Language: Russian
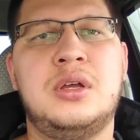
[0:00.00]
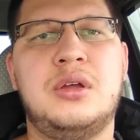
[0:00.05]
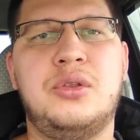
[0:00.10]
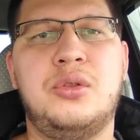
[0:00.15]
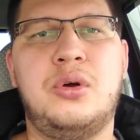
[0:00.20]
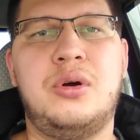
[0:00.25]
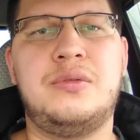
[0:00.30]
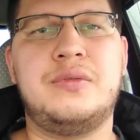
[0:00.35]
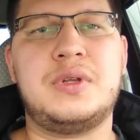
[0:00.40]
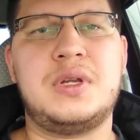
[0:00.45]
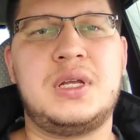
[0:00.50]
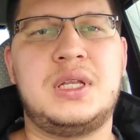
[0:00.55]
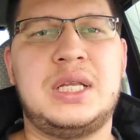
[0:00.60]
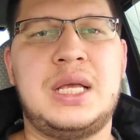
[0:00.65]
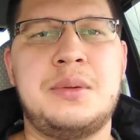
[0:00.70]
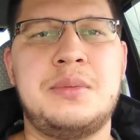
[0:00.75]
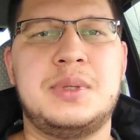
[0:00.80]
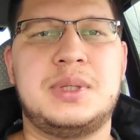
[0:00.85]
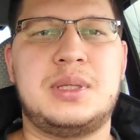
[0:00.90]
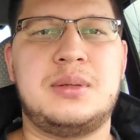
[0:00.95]
новый
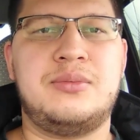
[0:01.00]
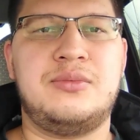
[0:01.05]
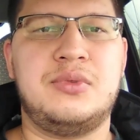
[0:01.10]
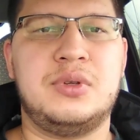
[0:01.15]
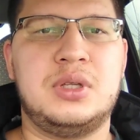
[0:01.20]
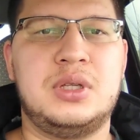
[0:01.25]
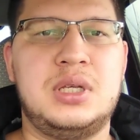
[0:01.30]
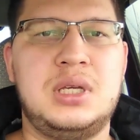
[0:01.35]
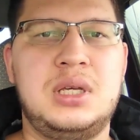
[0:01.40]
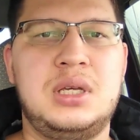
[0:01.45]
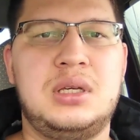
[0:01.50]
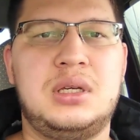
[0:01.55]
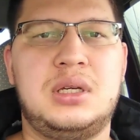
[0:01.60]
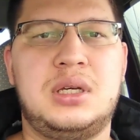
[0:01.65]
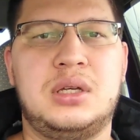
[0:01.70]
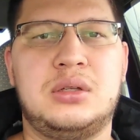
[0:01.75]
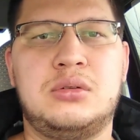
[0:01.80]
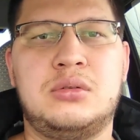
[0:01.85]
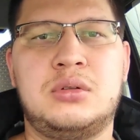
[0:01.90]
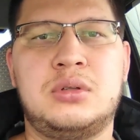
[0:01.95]
регламент МВД,
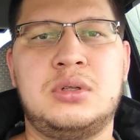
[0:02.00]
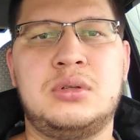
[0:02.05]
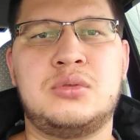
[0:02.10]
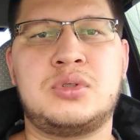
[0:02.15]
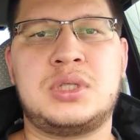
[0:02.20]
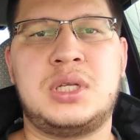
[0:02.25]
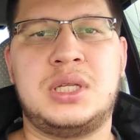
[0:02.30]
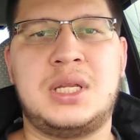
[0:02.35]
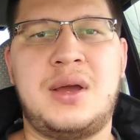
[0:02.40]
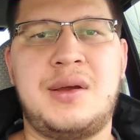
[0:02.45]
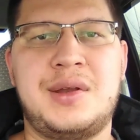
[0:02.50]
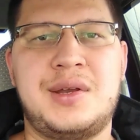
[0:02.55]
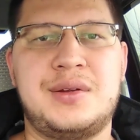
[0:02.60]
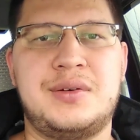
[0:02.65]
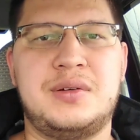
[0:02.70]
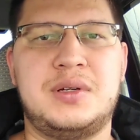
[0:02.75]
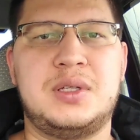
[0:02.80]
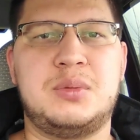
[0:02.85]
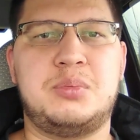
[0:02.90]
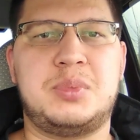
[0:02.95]
который
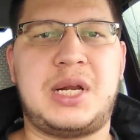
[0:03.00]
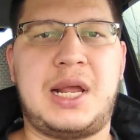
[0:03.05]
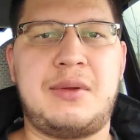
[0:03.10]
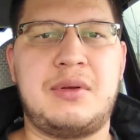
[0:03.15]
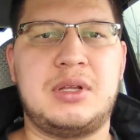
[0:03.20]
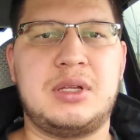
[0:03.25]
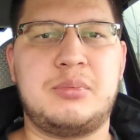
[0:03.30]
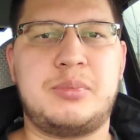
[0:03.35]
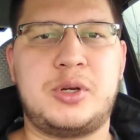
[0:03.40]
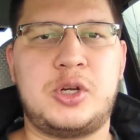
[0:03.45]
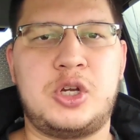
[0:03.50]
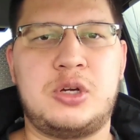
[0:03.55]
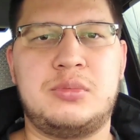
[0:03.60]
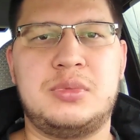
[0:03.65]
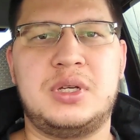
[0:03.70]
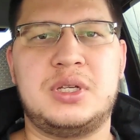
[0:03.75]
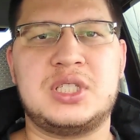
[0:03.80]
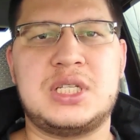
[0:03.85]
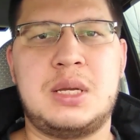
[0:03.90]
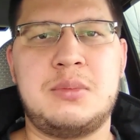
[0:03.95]
устанавливает правила
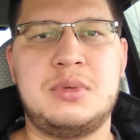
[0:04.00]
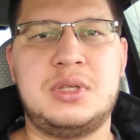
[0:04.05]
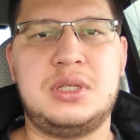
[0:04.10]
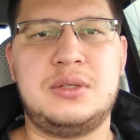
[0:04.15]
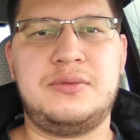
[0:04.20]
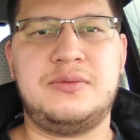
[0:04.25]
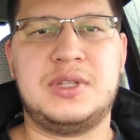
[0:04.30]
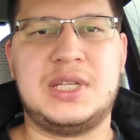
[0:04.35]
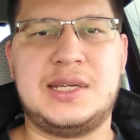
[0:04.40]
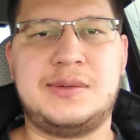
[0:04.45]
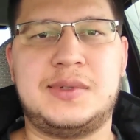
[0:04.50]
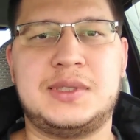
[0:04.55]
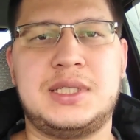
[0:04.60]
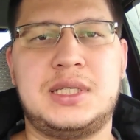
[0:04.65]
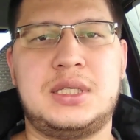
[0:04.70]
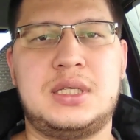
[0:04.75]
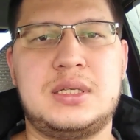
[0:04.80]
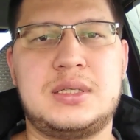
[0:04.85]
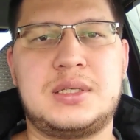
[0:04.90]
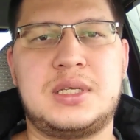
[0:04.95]
приема экзаменов на
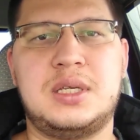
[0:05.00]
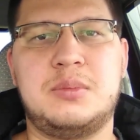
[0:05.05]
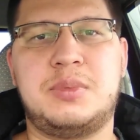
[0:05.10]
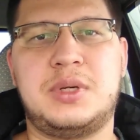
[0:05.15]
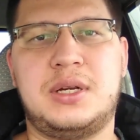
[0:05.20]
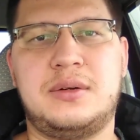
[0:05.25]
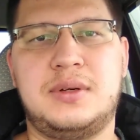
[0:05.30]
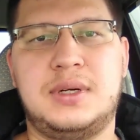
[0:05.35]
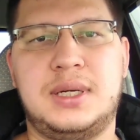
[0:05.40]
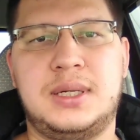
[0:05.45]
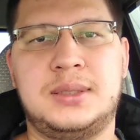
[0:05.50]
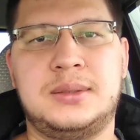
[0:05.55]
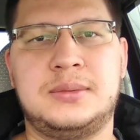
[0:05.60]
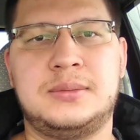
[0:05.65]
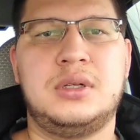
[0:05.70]
водительские права.